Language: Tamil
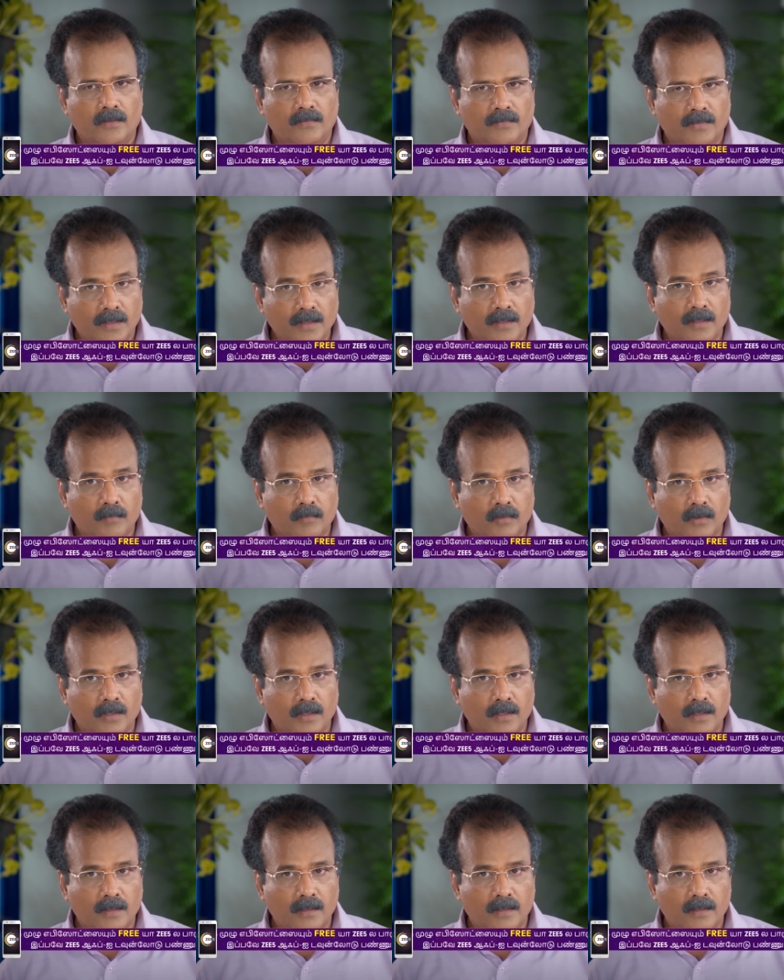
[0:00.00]
எங்கேயோ வெளிய
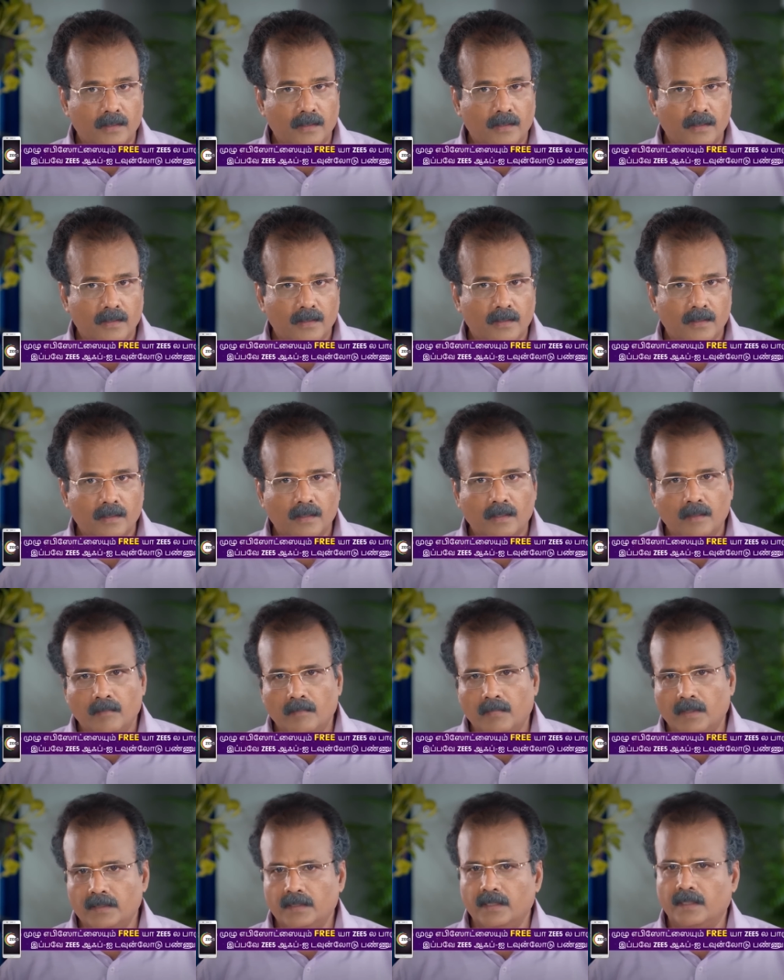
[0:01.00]
போற
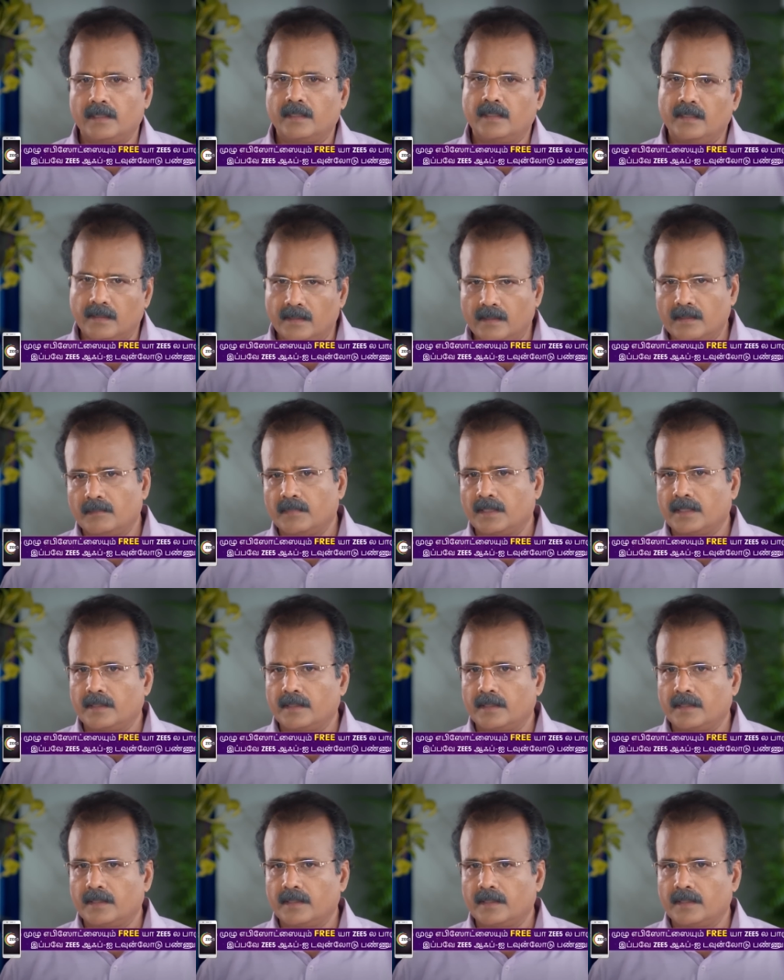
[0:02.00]
மத்தியானம் இருக்க